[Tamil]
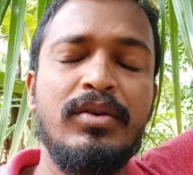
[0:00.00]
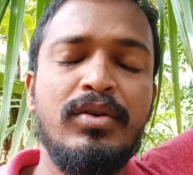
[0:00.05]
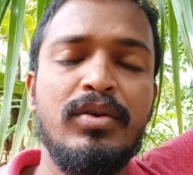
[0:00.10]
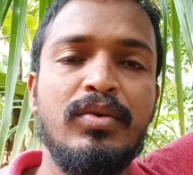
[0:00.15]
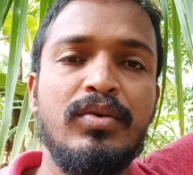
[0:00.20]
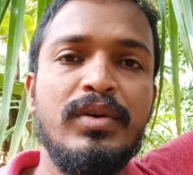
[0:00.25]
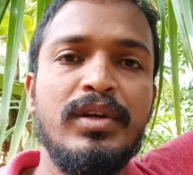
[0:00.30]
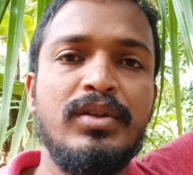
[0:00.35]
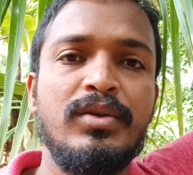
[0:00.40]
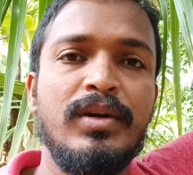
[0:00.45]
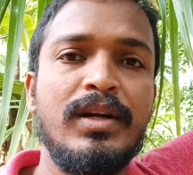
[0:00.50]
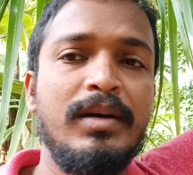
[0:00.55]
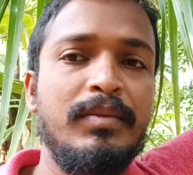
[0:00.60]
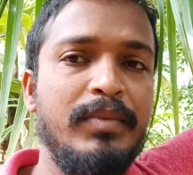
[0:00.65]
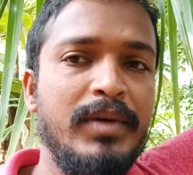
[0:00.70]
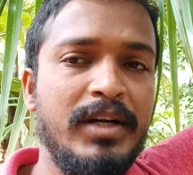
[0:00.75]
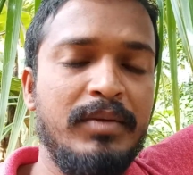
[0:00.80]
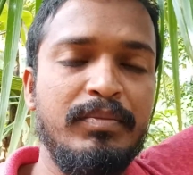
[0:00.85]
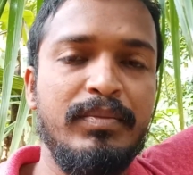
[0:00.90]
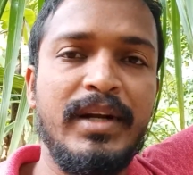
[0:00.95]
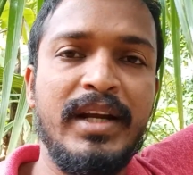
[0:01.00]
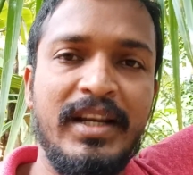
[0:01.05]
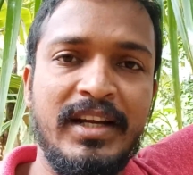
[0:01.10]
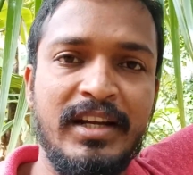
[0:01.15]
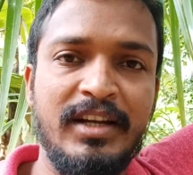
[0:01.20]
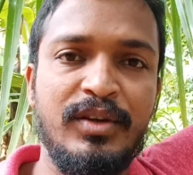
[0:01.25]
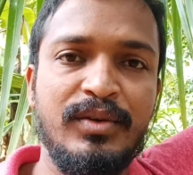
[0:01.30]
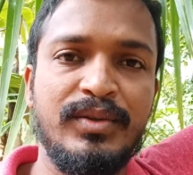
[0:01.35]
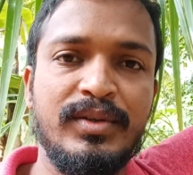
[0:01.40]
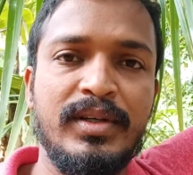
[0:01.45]
இன்னொரு கோயத்தோட அப்டேட்
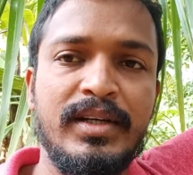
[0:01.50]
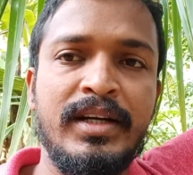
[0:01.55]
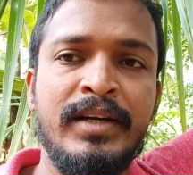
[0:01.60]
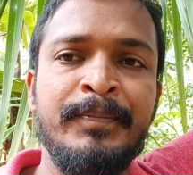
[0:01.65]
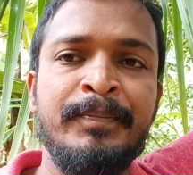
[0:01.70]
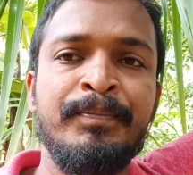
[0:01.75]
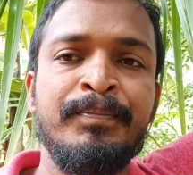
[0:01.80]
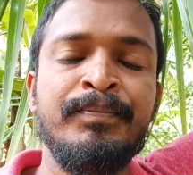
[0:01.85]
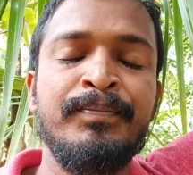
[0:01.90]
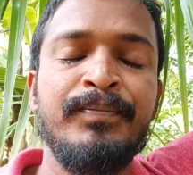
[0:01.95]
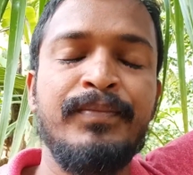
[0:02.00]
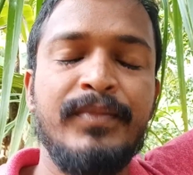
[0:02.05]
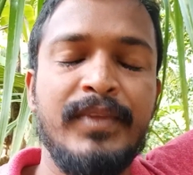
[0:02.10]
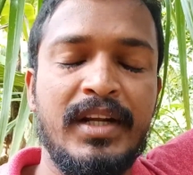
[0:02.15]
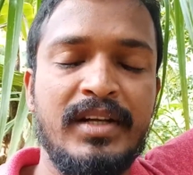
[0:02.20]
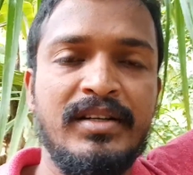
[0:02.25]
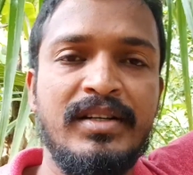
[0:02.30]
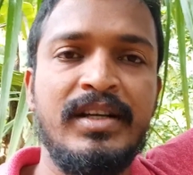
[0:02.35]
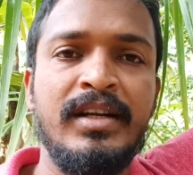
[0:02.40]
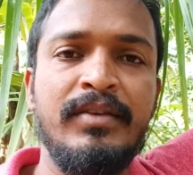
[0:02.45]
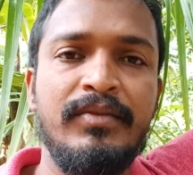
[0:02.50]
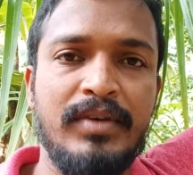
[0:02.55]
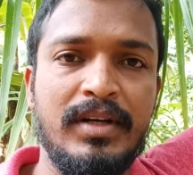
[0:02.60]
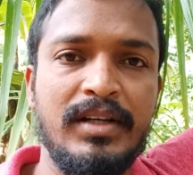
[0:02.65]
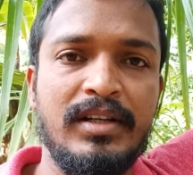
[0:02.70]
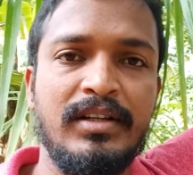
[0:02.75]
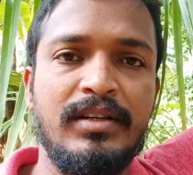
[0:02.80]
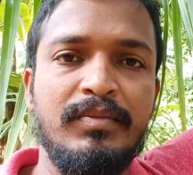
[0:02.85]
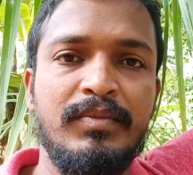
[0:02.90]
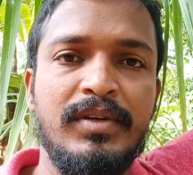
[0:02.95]
பிரேக்கிங் நியூஸோட நன்றி
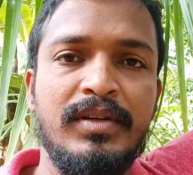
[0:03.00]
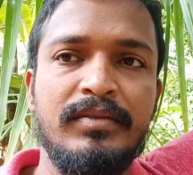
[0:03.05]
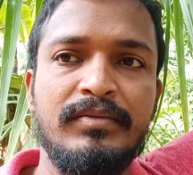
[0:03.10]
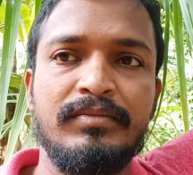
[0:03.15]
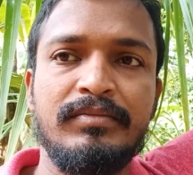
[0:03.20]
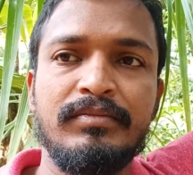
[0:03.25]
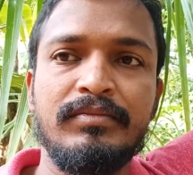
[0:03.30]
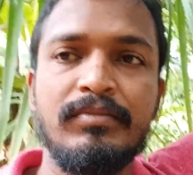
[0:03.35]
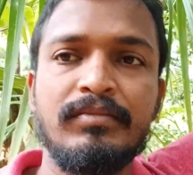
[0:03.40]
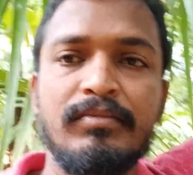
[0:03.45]
வாழ்க்கை தமிழ்